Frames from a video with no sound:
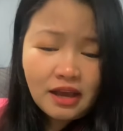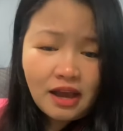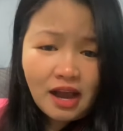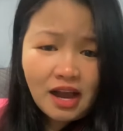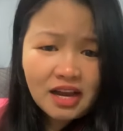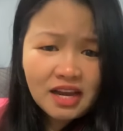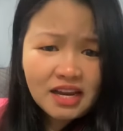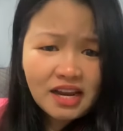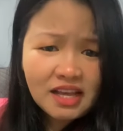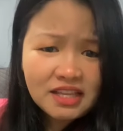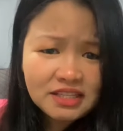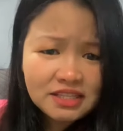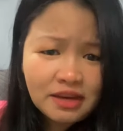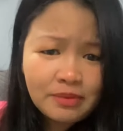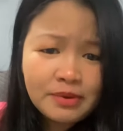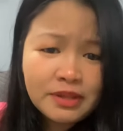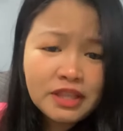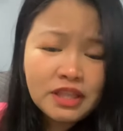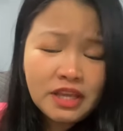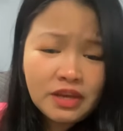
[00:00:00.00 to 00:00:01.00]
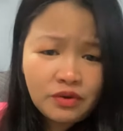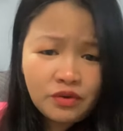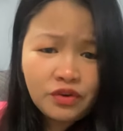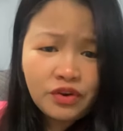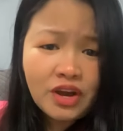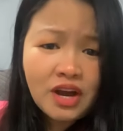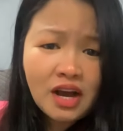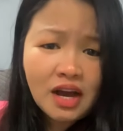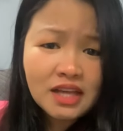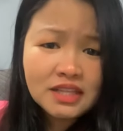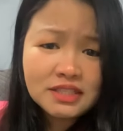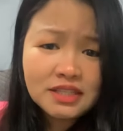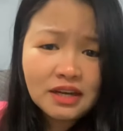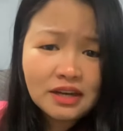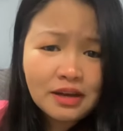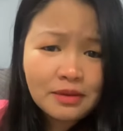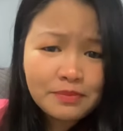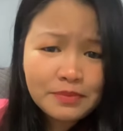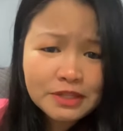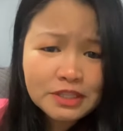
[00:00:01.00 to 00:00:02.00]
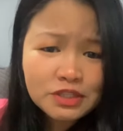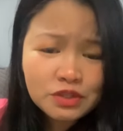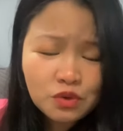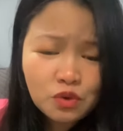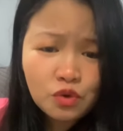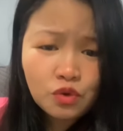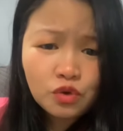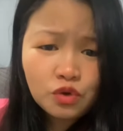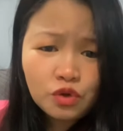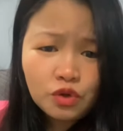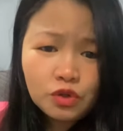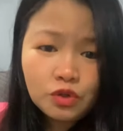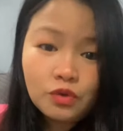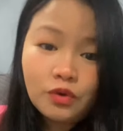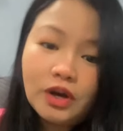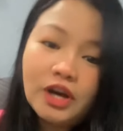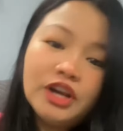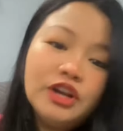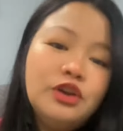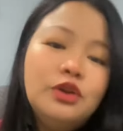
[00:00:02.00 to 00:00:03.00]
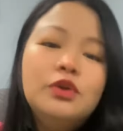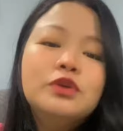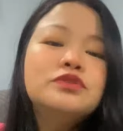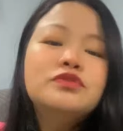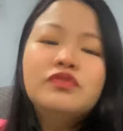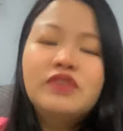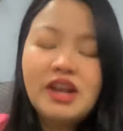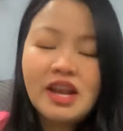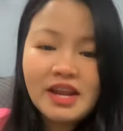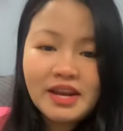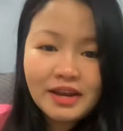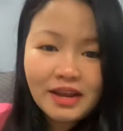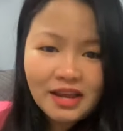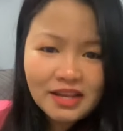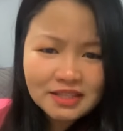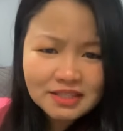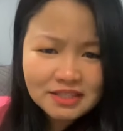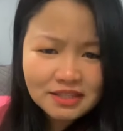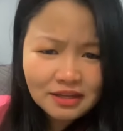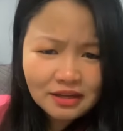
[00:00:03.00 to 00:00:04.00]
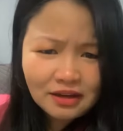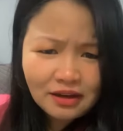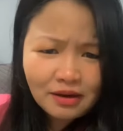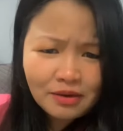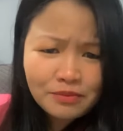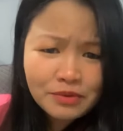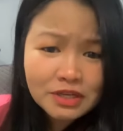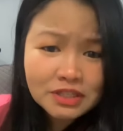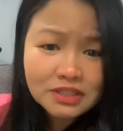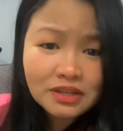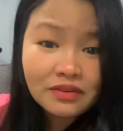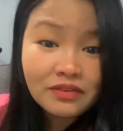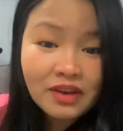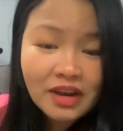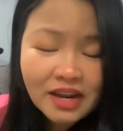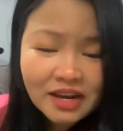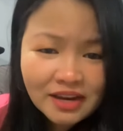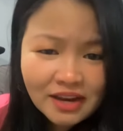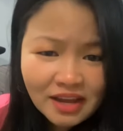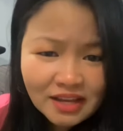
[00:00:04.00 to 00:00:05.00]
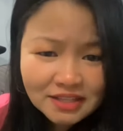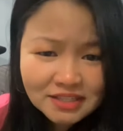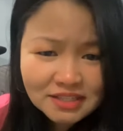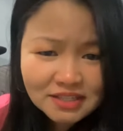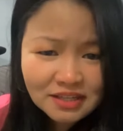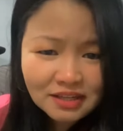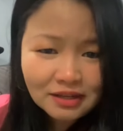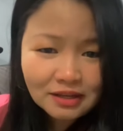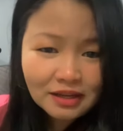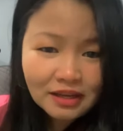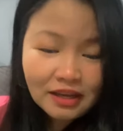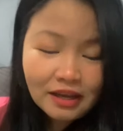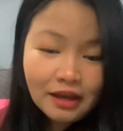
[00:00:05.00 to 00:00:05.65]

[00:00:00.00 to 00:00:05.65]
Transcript: अगर अच्छा बंदे हो ना अच्छा कपल्स हो तो हर रोज़ वैलेंटाइंस डे हमेशा वैलेंटाइंस डे